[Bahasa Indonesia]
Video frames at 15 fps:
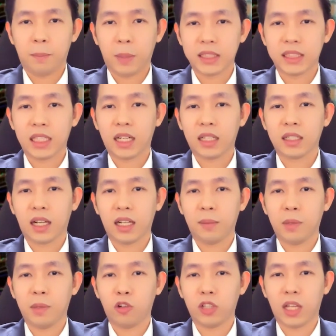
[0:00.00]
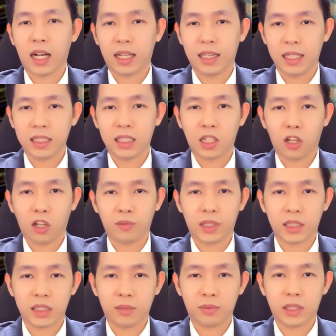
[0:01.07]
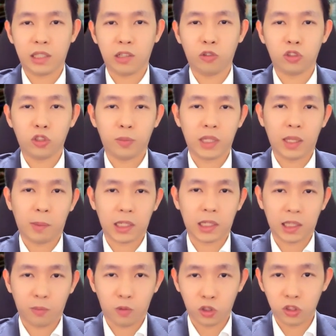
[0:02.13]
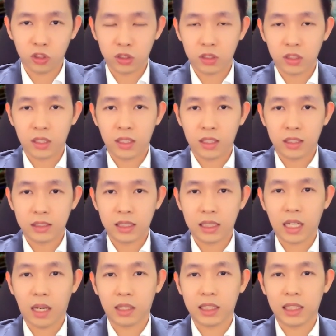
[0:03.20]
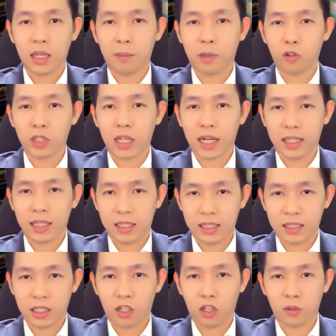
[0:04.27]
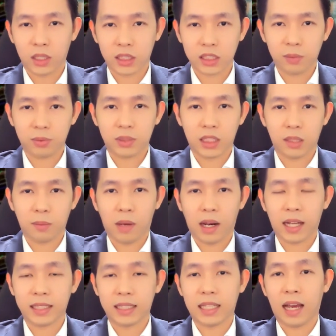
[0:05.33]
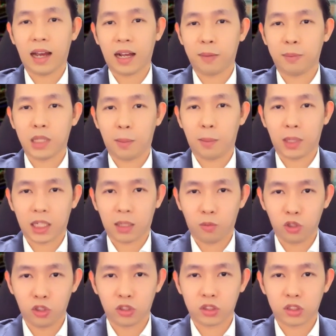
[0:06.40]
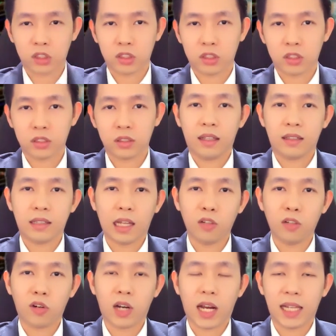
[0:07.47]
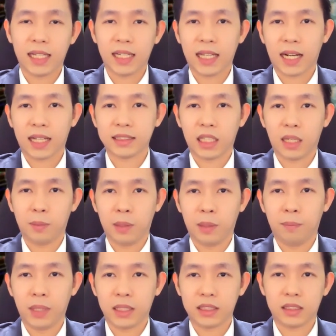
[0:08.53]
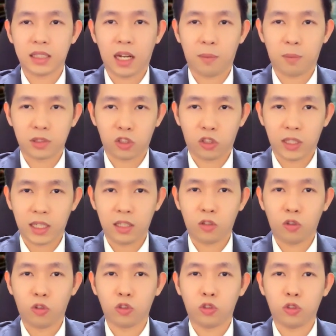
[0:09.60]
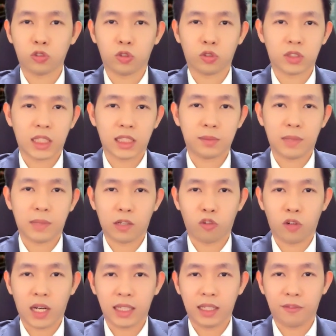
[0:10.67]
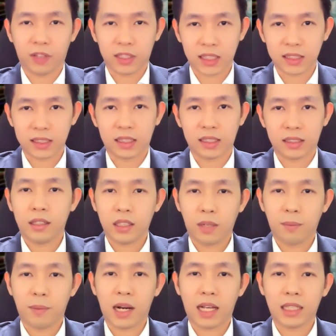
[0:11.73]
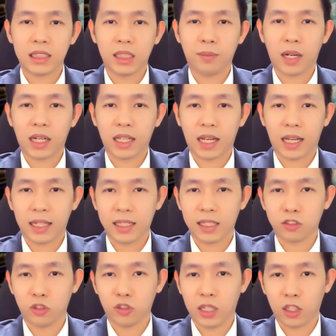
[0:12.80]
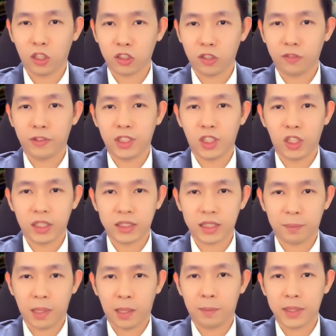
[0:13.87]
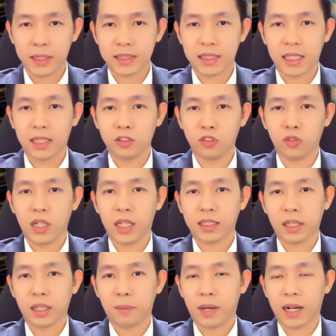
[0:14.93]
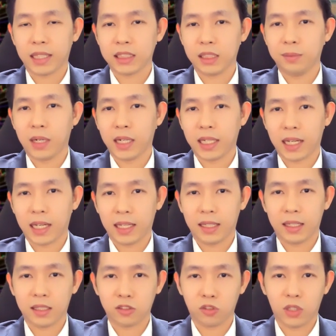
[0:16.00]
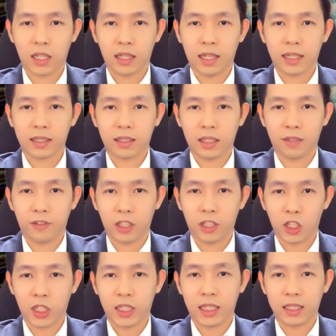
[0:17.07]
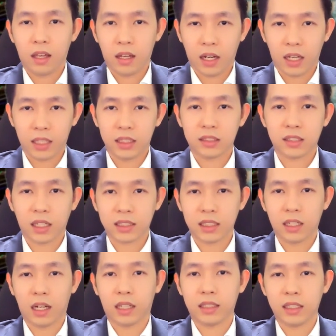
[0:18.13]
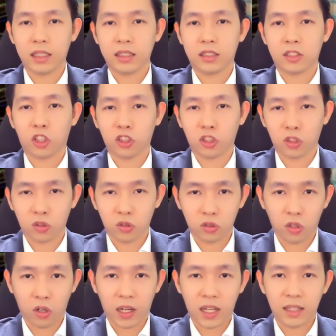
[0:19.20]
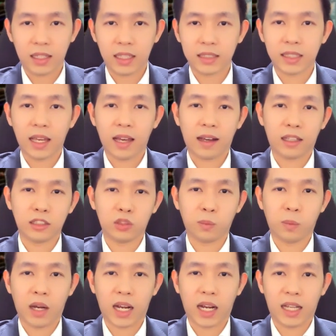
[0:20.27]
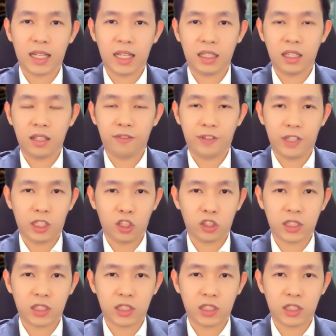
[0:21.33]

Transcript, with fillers: Pastikan kalian menggunakan link di kolom deskripsi untuk mendapatkan bonus. Jika tidak menggunakan link di kolom deskripsi, maka tidak akan mendapatkan bonus. Lalu kalian akan saya bimbing secara personal untuk sukses melakukan investasi. Terima kasih bagi kalian yang sudah nonton video ini sampai habis dan juga terima kasih bagi kalian yang sudah like di video ini. Registrasi gratis, tonton tutorial dan saya akan jumpa kalian di video